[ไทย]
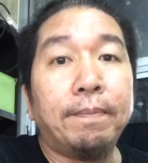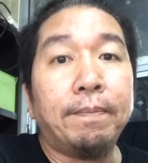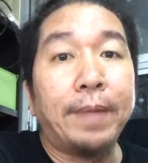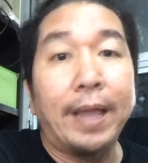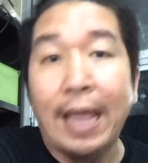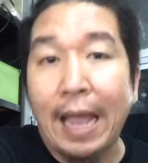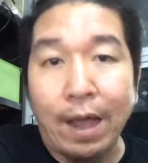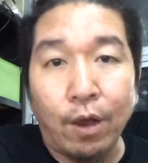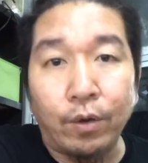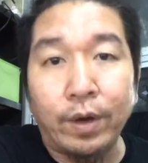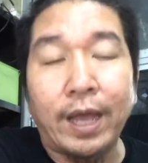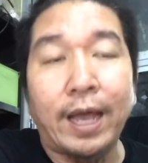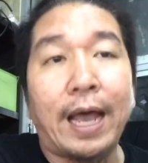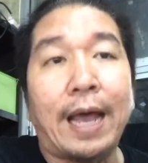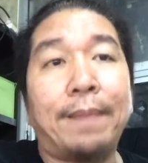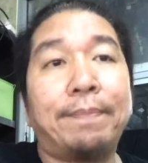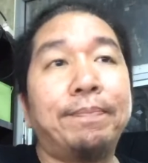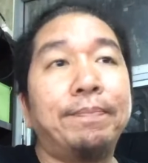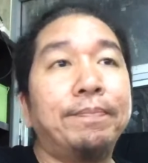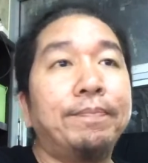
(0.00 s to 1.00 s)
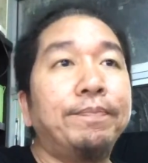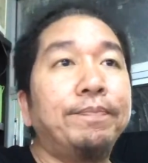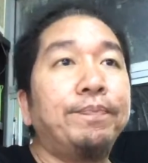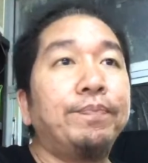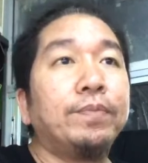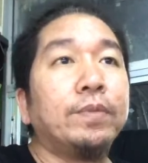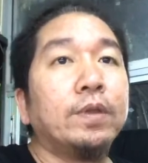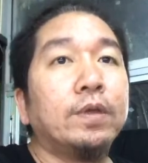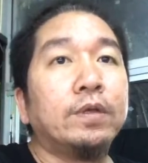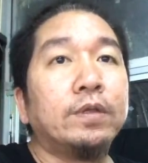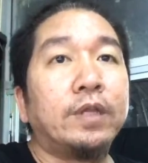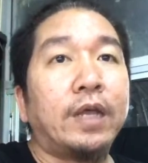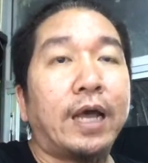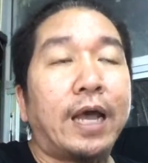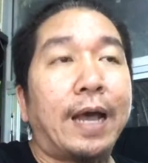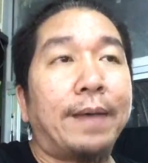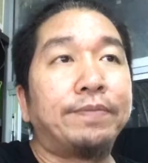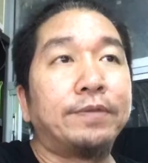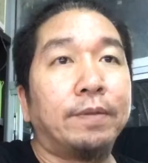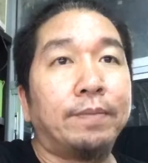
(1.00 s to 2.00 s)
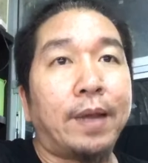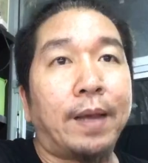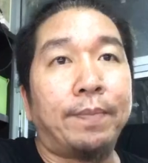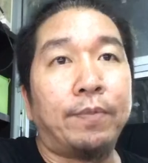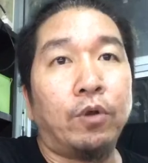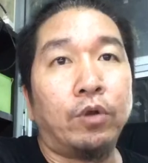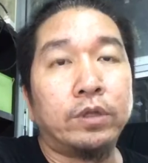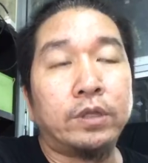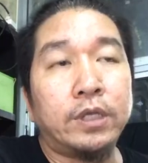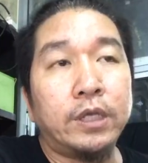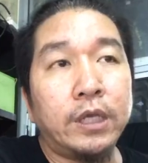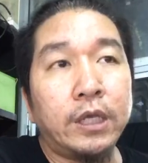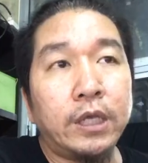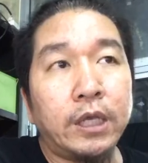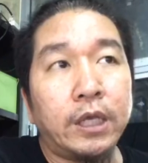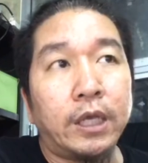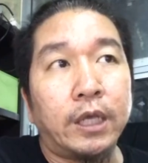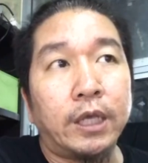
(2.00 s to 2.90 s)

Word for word: ไม่เอานะครับนะครับสำหรับรถที่